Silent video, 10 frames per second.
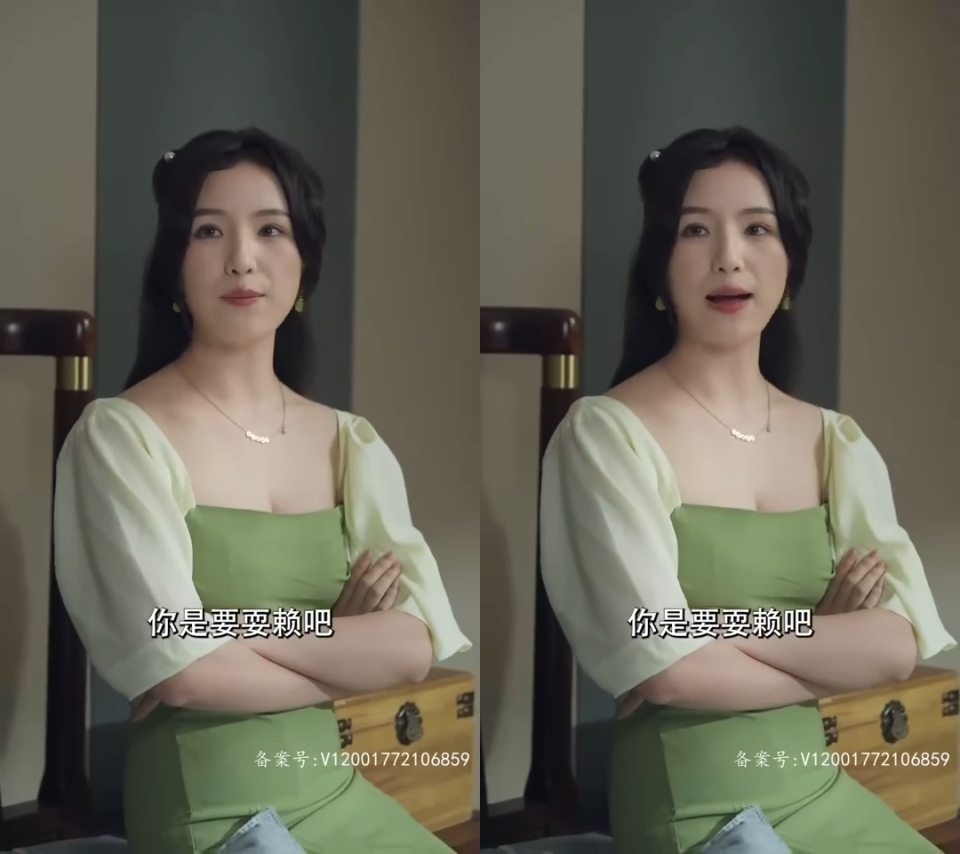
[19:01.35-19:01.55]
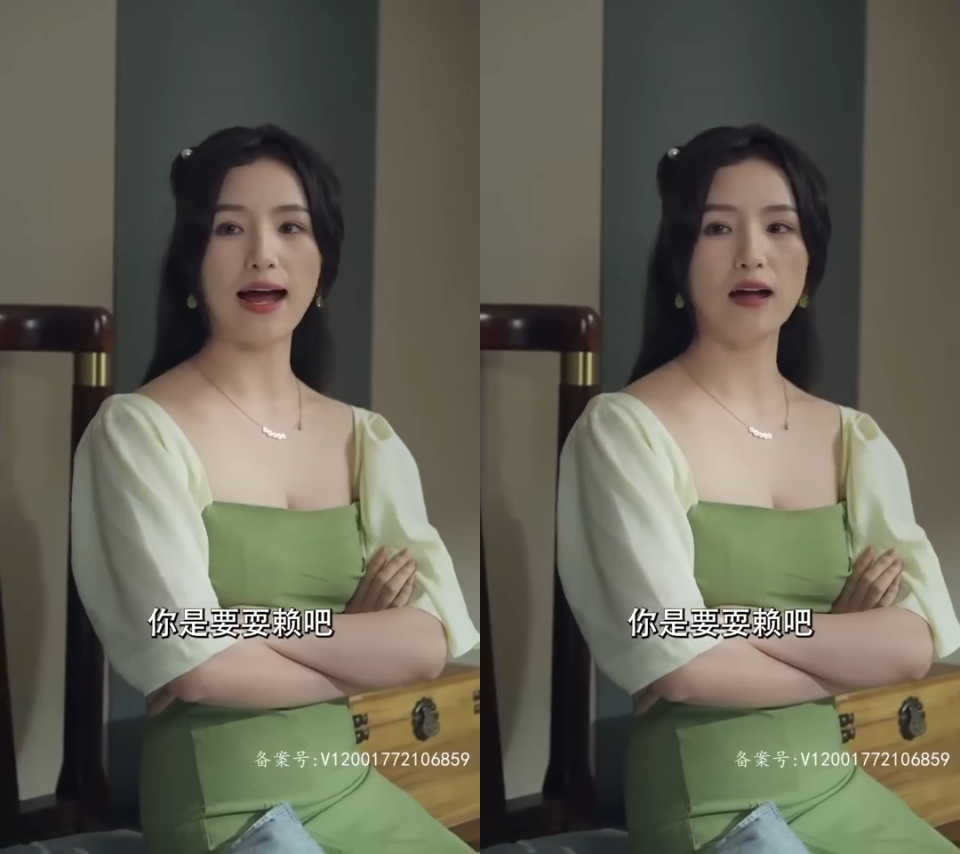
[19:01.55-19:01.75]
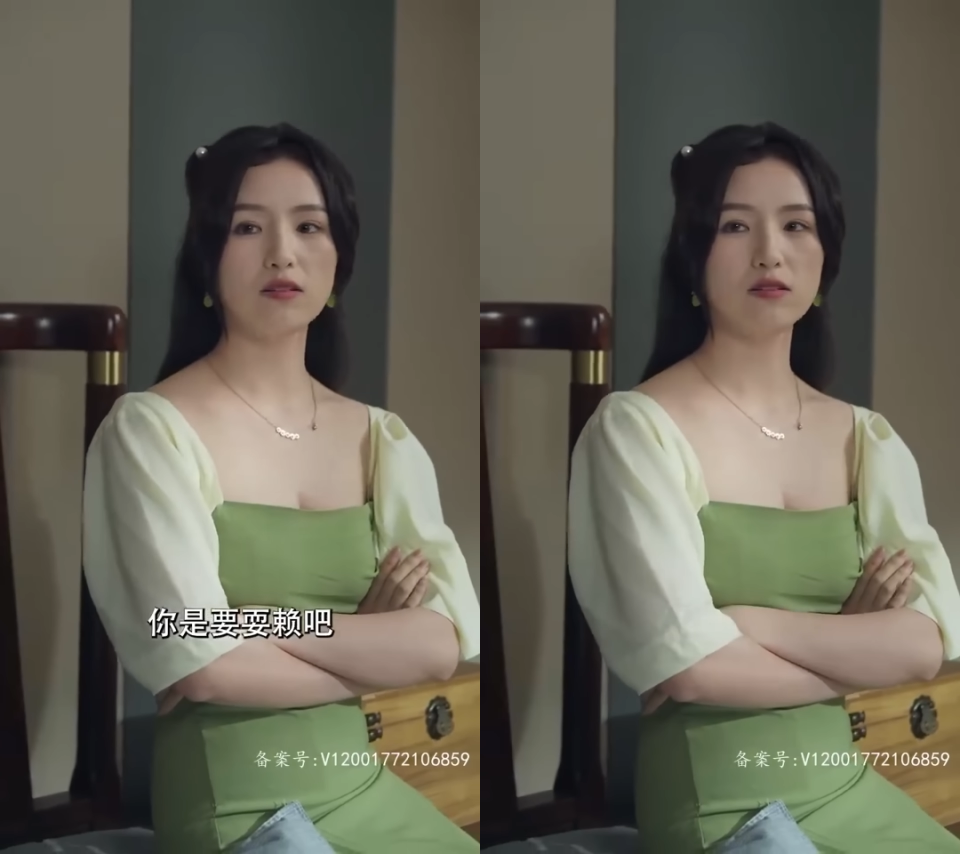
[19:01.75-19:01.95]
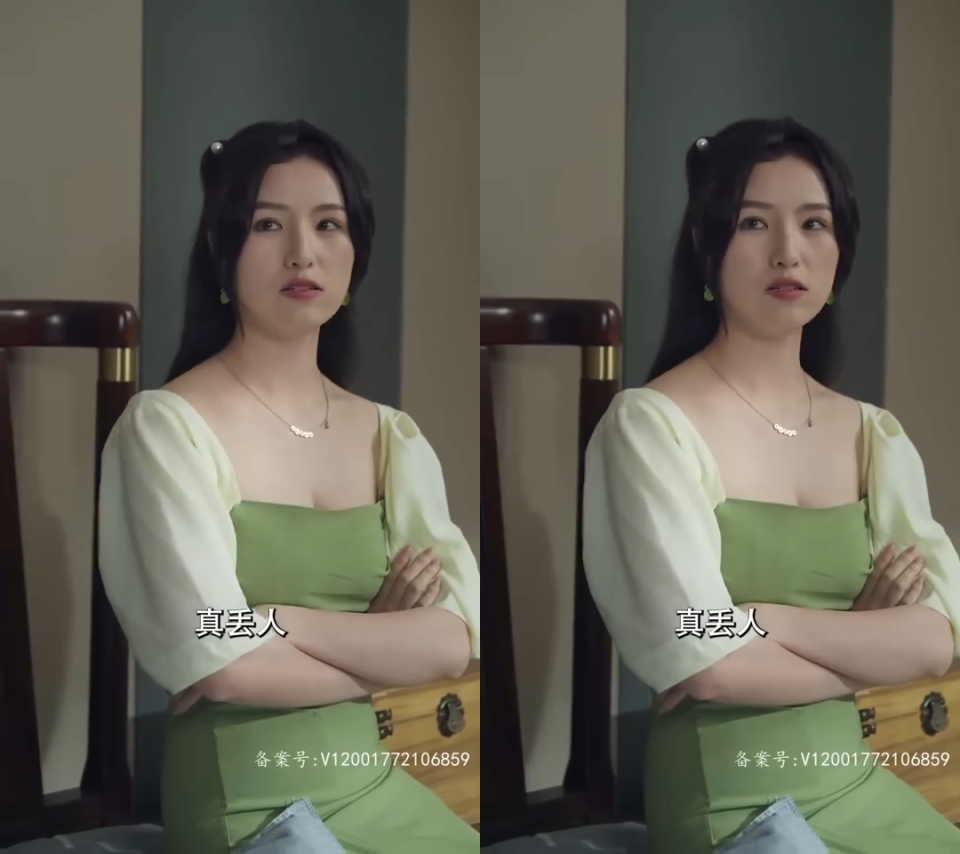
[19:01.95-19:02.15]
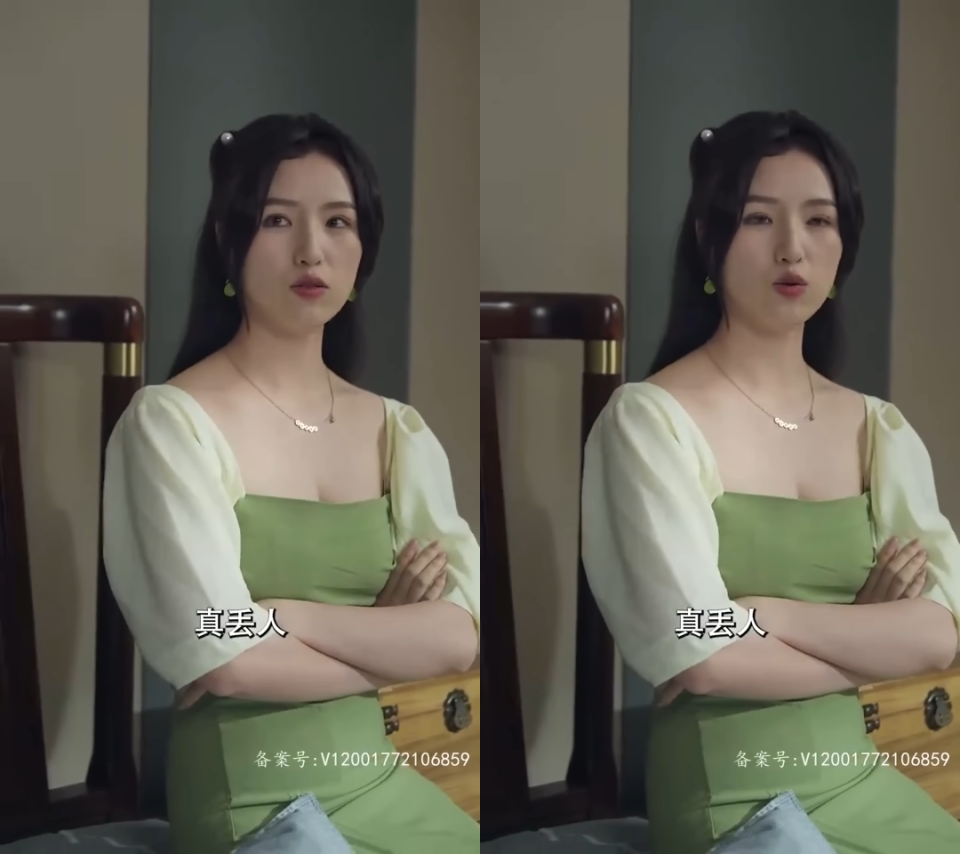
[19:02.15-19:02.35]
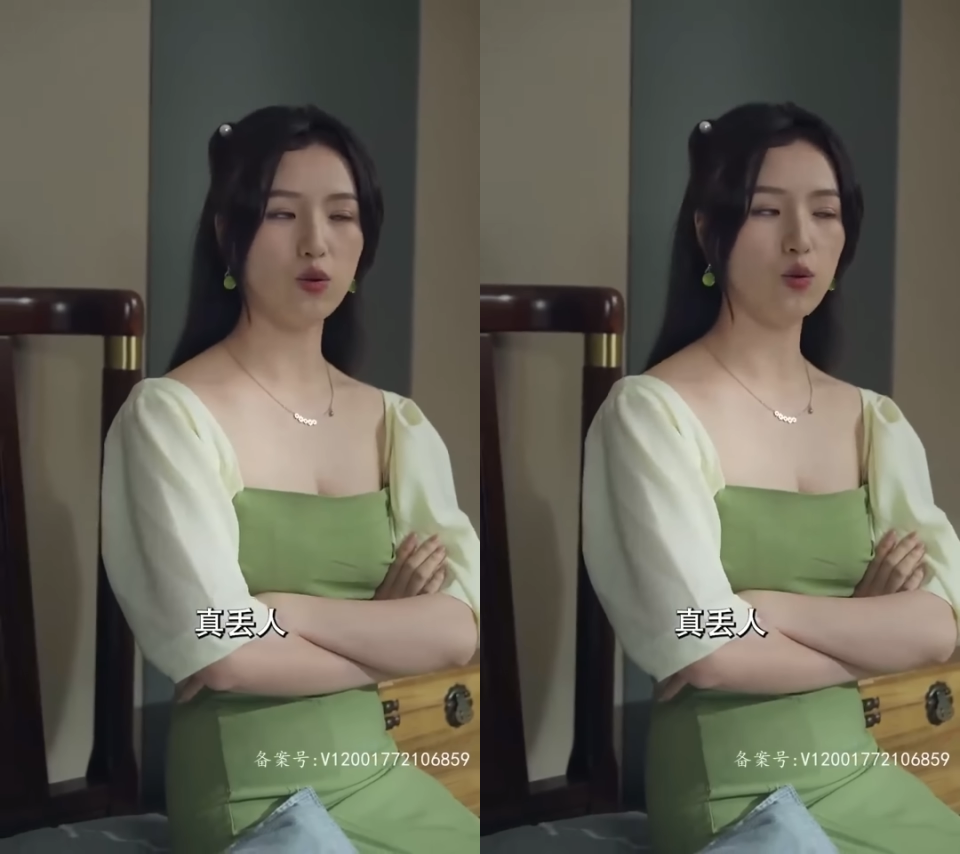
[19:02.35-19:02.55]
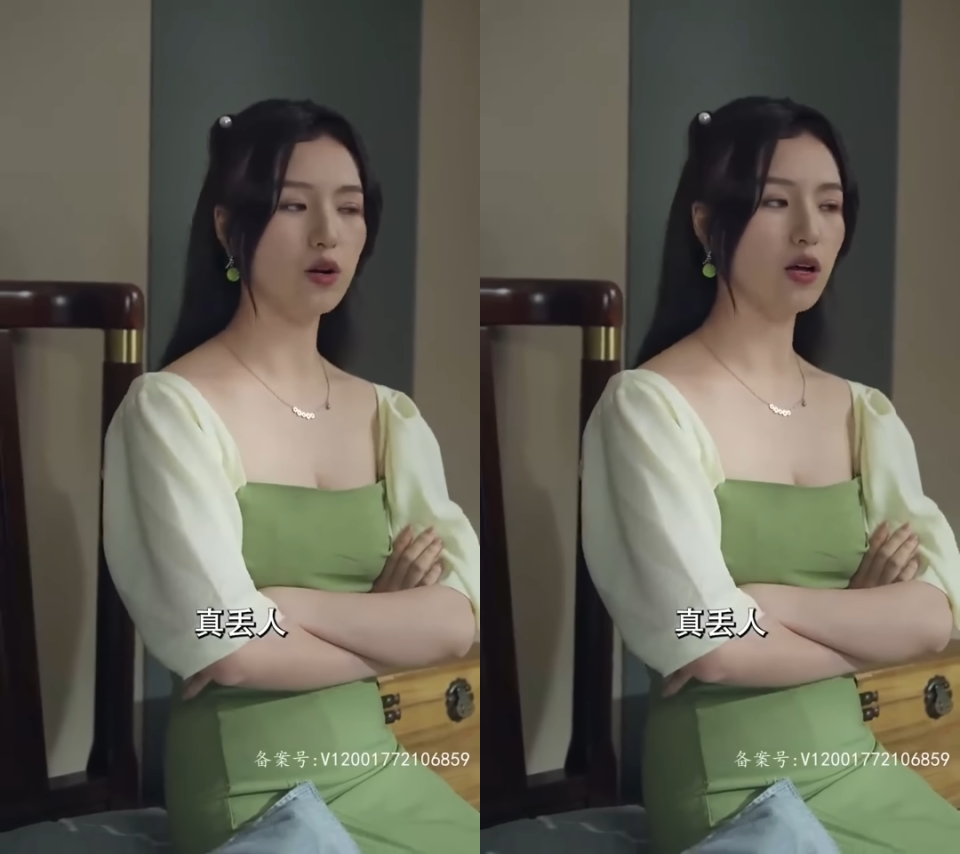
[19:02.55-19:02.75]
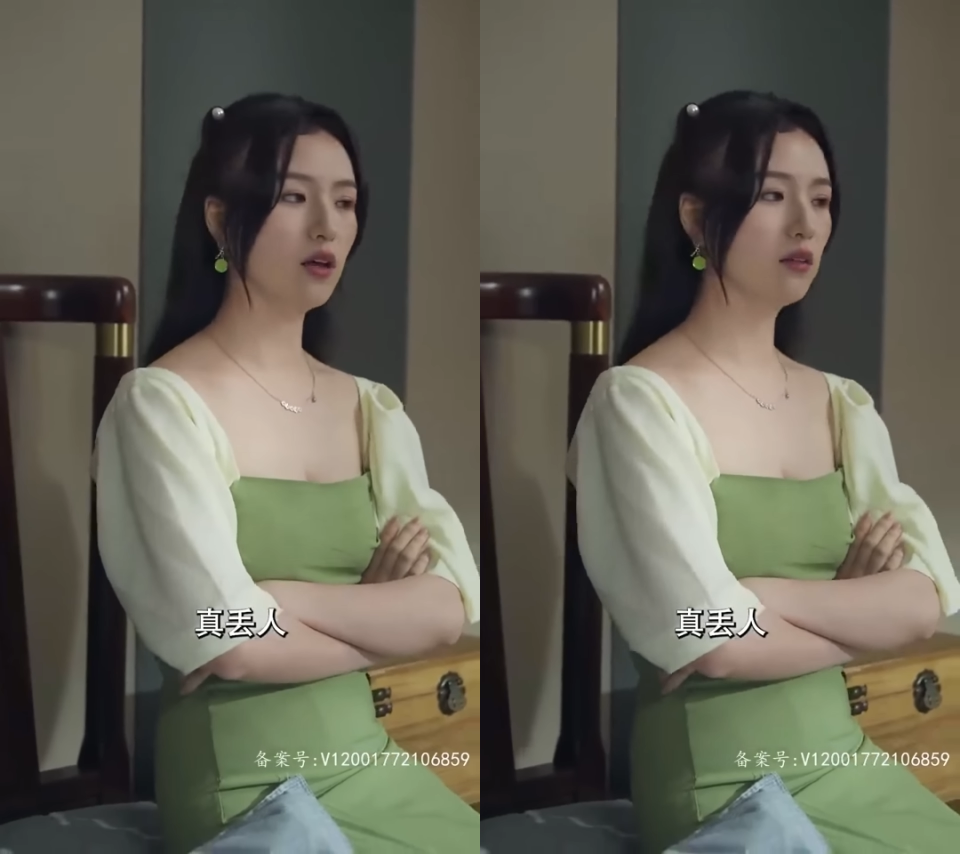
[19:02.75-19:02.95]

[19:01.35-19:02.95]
吧？真丢人！